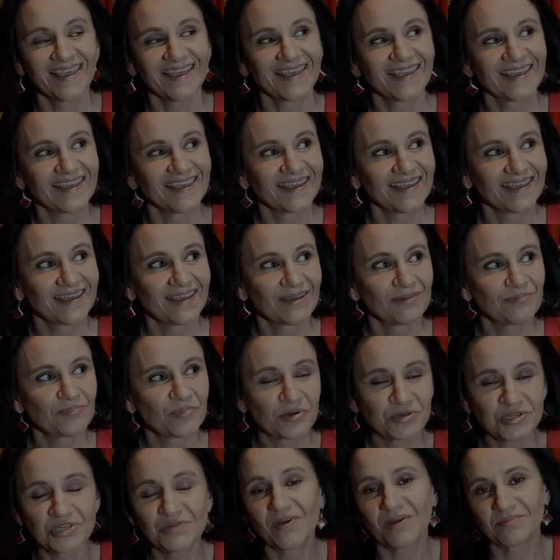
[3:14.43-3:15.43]
Yy,
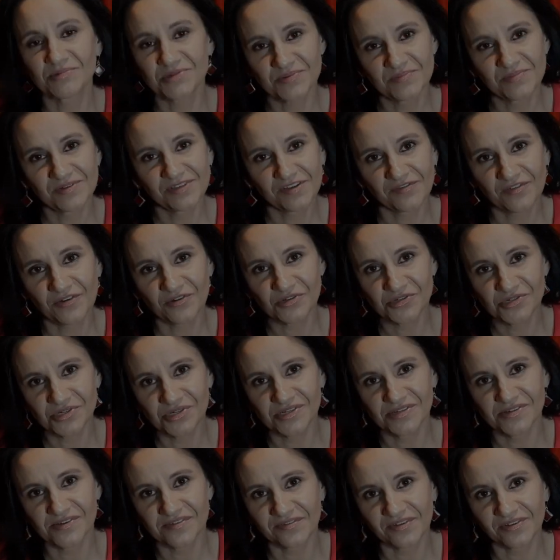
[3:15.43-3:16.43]
prosiłam, żeby nie
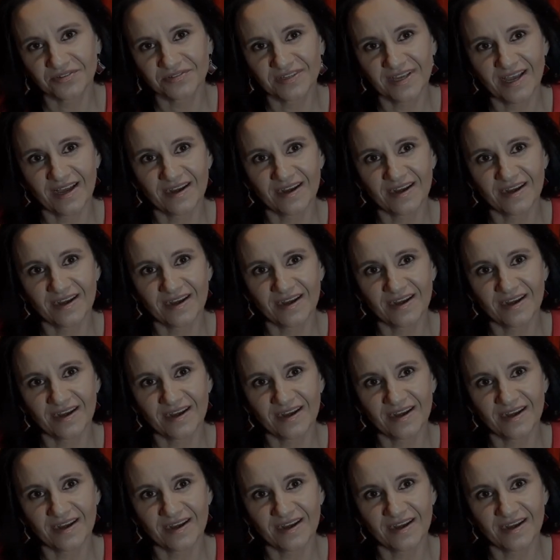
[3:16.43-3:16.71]
wchodzili do wody,